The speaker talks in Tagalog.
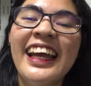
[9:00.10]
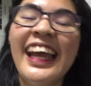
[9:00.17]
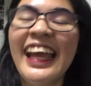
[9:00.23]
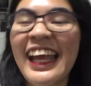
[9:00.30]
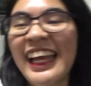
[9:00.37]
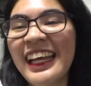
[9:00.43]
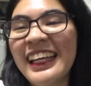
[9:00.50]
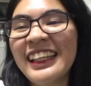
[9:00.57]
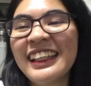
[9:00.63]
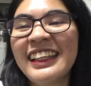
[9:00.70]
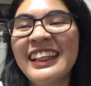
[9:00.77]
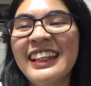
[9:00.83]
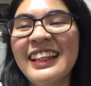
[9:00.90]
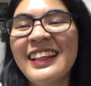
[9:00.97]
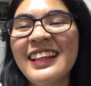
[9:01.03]

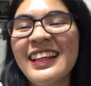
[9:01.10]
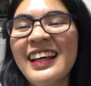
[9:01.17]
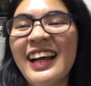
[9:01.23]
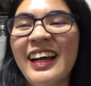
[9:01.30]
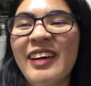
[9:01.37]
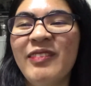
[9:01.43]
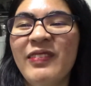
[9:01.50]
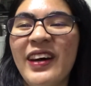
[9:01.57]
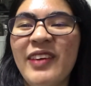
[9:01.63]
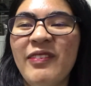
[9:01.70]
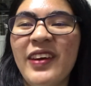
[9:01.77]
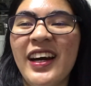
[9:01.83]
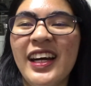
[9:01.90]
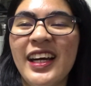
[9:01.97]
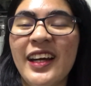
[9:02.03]
And, uh,
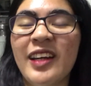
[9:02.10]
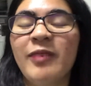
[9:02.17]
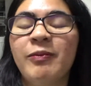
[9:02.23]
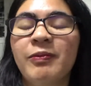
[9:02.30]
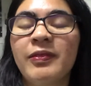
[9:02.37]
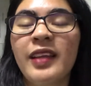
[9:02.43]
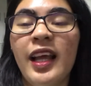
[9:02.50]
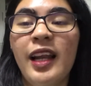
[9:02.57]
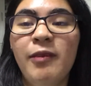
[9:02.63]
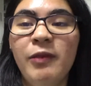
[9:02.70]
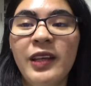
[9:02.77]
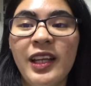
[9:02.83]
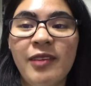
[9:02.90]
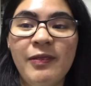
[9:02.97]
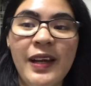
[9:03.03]
mama, alam mo
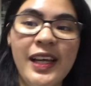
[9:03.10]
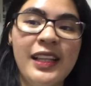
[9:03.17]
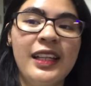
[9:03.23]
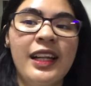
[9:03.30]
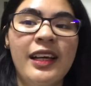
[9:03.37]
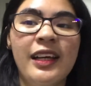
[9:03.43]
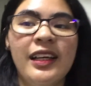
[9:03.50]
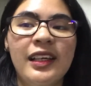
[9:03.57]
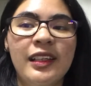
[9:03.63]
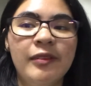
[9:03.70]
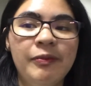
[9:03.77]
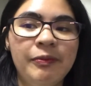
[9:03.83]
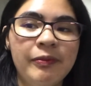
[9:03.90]
naman na uh,